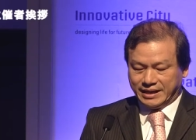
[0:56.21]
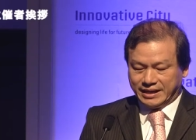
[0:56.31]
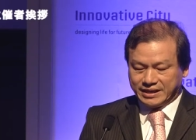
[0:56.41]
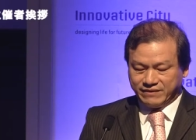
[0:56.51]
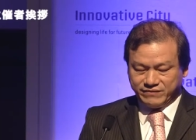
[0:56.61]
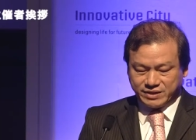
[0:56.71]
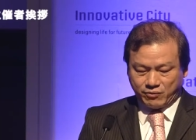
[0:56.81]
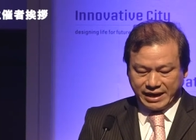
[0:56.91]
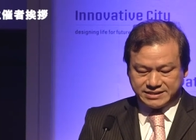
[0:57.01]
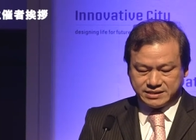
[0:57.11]
心か
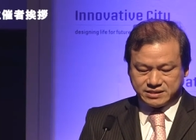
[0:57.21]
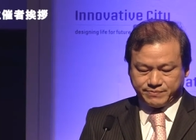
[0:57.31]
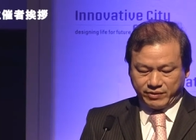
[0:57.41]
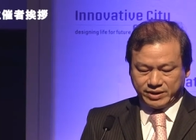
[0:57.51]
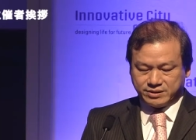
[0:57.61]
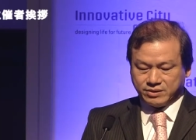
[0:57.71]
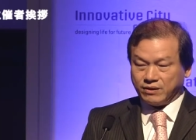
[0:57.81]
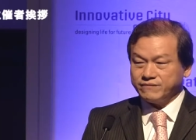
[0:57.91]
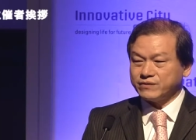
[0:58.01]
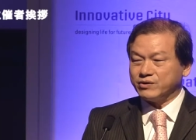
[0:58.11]
らお祝い
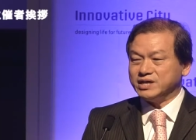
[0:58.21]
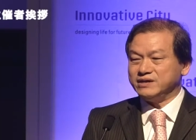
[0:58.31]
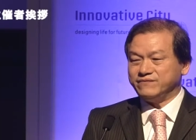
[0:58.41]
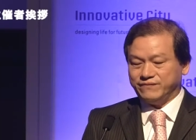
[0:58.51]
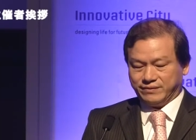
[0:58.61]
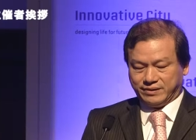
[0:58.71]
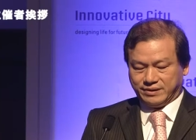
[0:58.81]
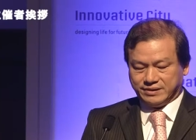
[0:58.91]
を申し上げます。